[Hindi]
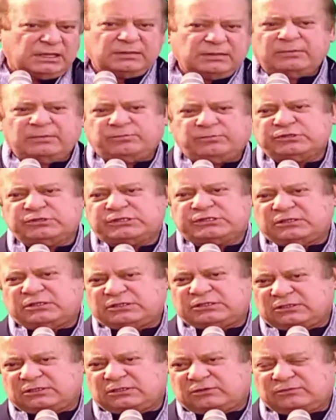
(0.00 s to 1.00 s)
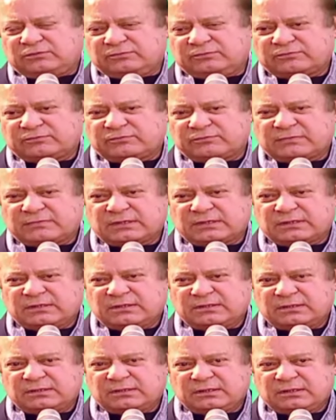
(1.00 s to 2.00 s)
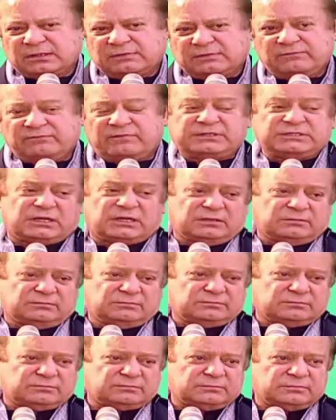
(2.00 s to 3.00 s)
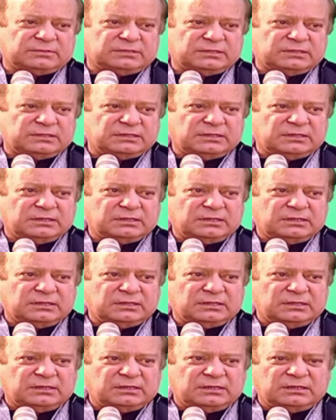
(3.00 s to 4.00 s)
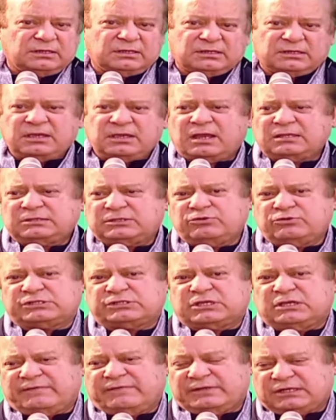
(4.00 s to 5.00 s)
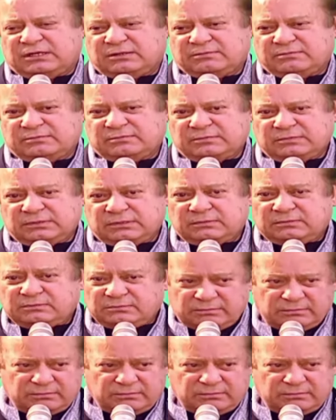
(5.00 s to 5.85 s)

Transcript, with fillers: के सीनियर रहनमा सीनियर सेनेटर परवेज रशीद विफाकी और सूबाई महकमों के मुख्तलिफ